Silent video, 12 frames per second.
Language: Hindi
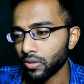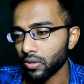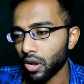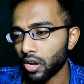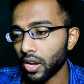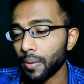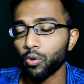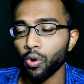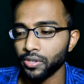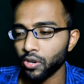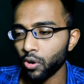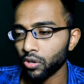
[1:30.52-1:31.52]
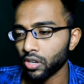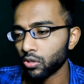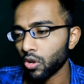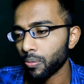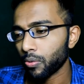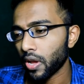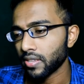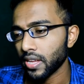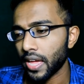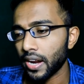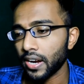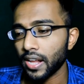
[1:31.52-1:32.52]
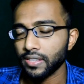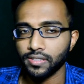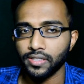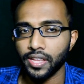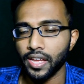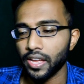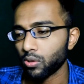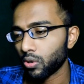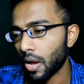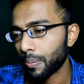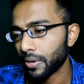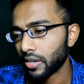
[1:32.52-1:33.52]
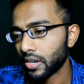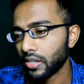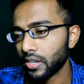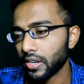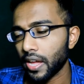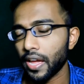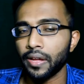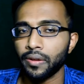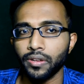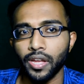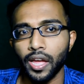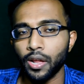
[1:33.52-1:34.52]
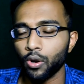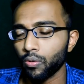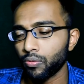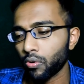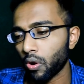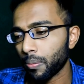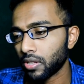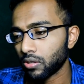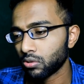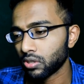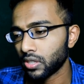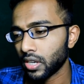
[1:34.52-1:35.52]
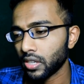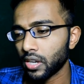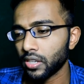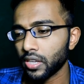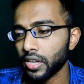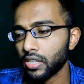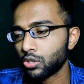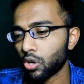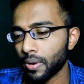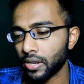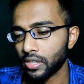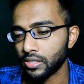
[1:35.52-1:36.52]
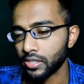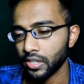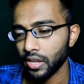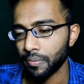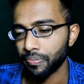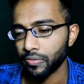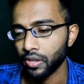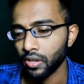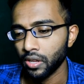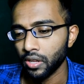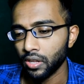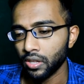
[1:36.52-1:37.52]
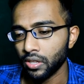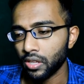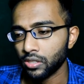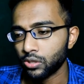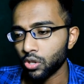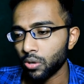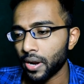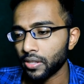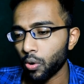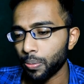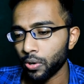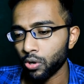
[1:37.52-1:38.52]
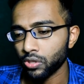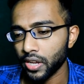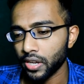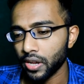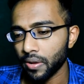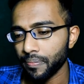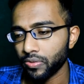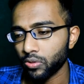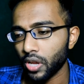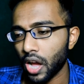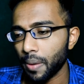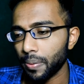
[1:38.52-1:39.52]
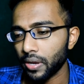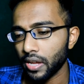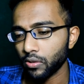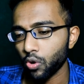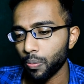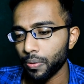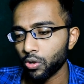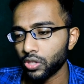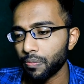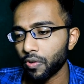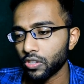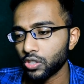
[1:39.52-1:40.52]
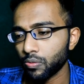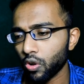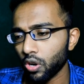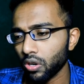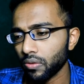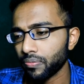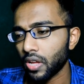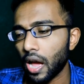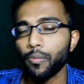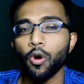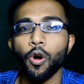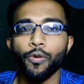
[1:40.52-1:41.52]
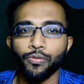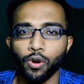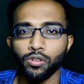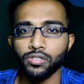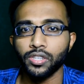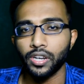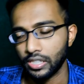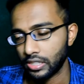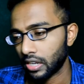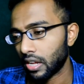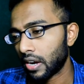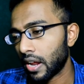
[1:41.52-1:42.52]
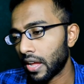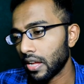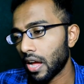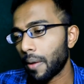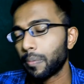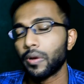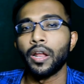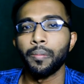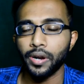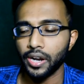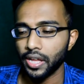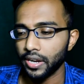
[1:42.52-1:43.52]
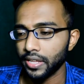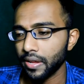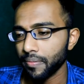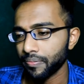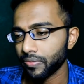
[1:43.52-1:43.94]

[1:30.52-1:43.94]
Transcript: अगर आप क्रोम से डाउनलोड करते हैं तो आपको ऐसा एक एरर आ सकता है तो यहाँ पे क्लिक करिए एलो फ्रॉम अदर सोर्स क्लिक करके इंस्टॉल मार दीजिए ठीक है इंस्टॉल मार मारते ओपन हो जाएगा तो यहाँ पे गए ओपन होते है फर्स्ट ऑफ ऑल आपको ऑफकोर्स रजिस्टर करना है आपका नंबर डालिए